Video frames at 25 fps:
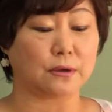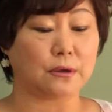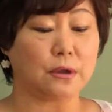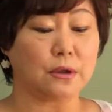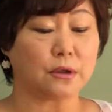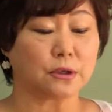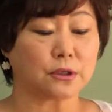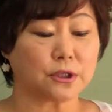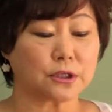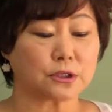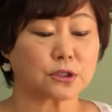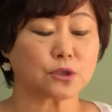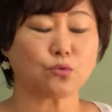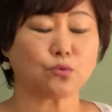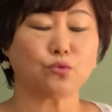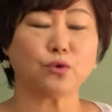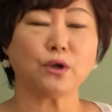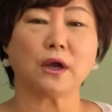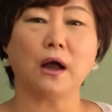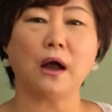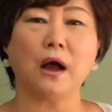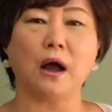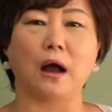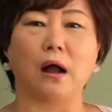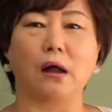그래서
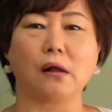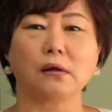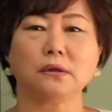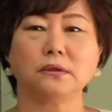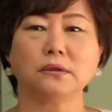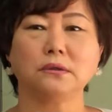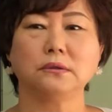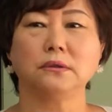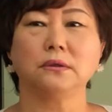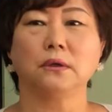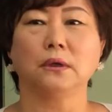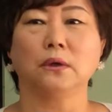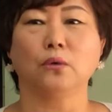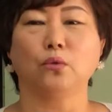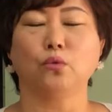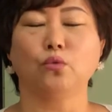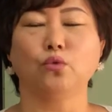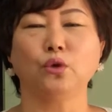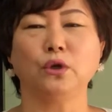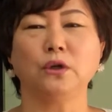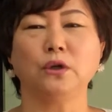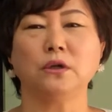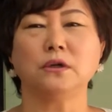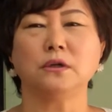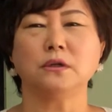우리가
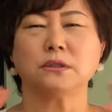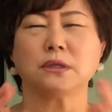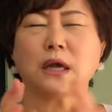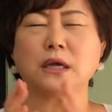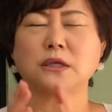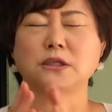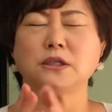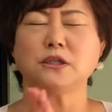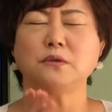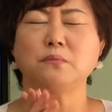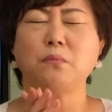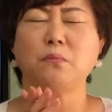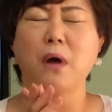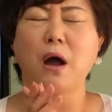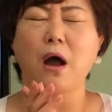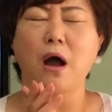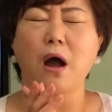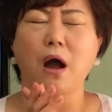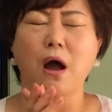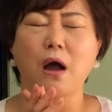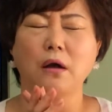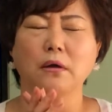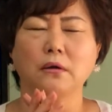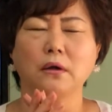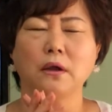우리를 사실 막,
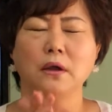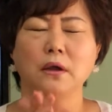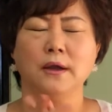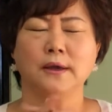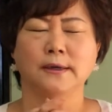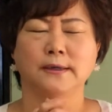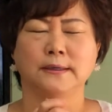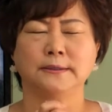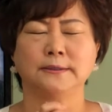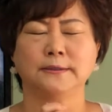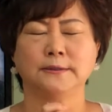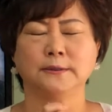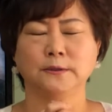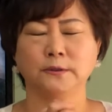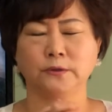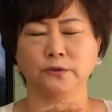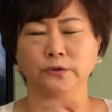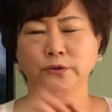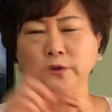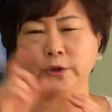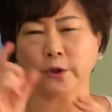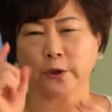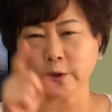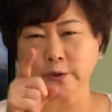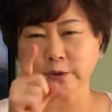어,
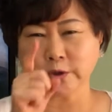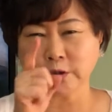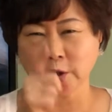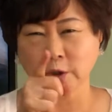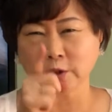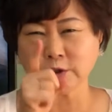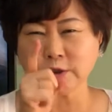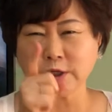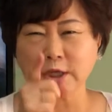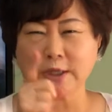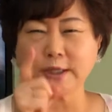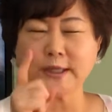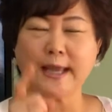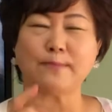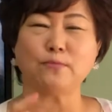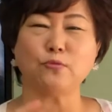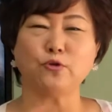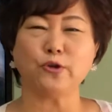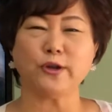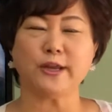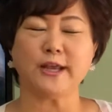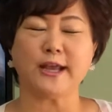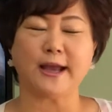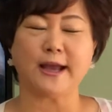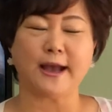너, 너 쟤
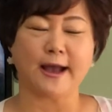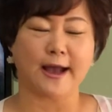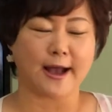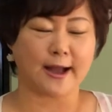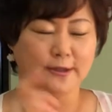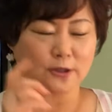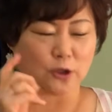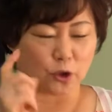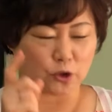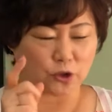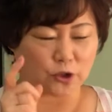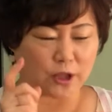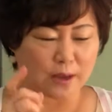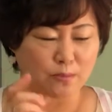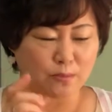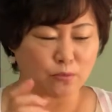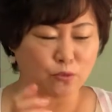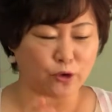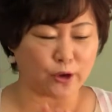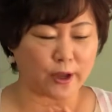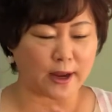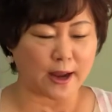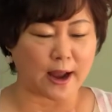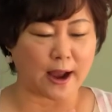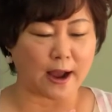때문이야, 너
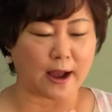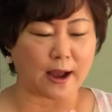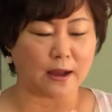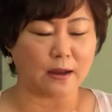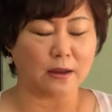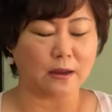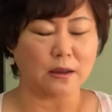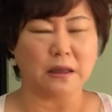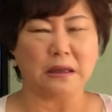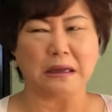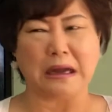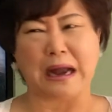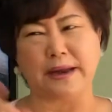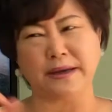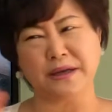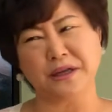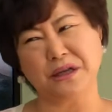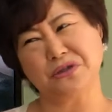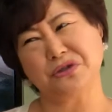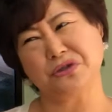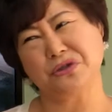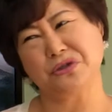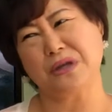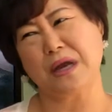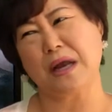때문이야, 아니야,
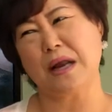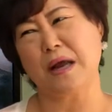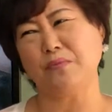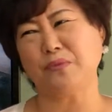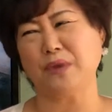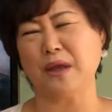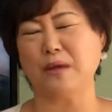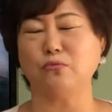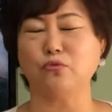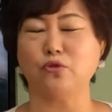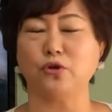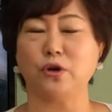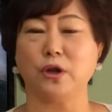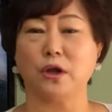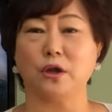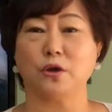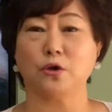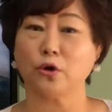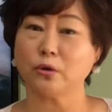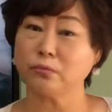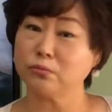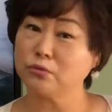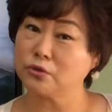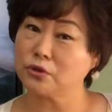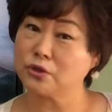저 사람 때문이야.
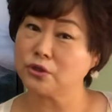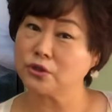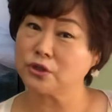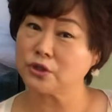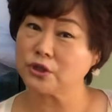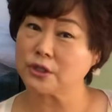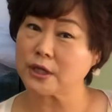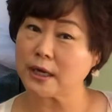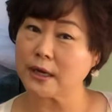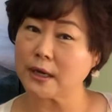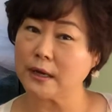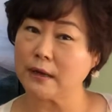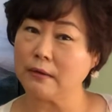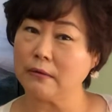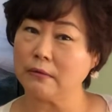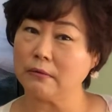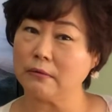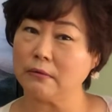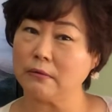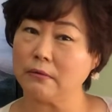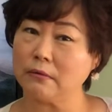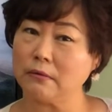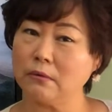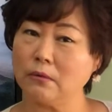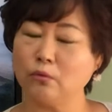여러분 그렇지 않아요?
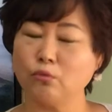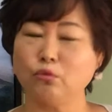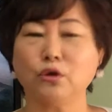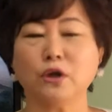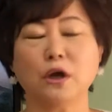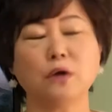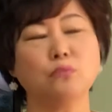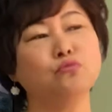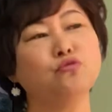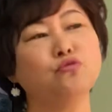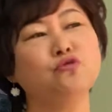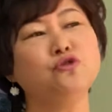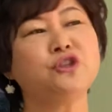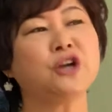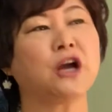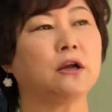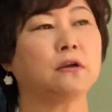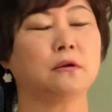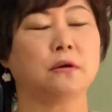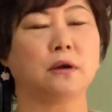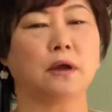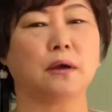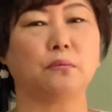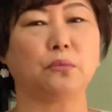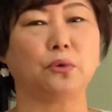우리가 문제가
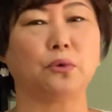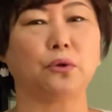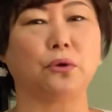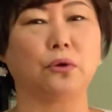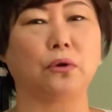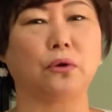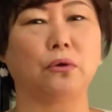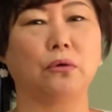일어나면요.